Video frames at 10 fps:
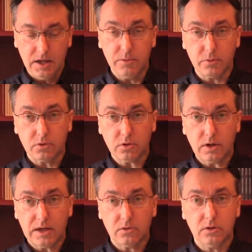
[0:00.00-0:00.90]
Y por otro
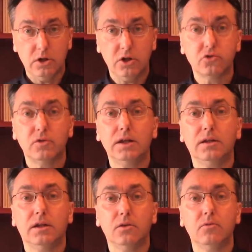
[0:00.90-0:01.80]
lado, es una
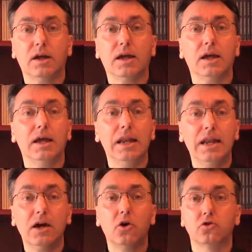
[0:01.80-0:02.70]
literatura que,
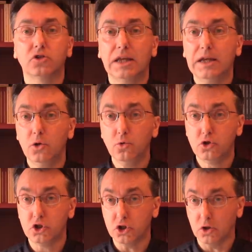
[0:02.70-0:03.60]
lejos de
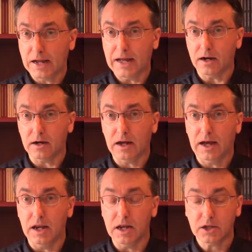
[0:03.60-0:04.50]
ilusionar
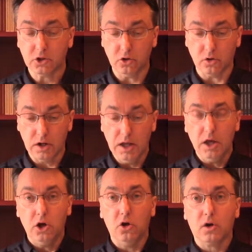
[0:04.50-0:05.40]
al lector,
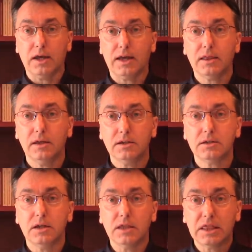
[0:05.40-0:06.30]
lo que hace
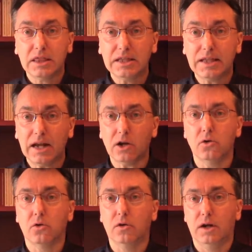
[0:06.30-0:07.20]
es
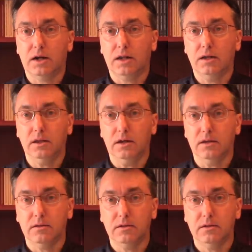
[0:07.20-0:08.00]
citarlo con la realidad.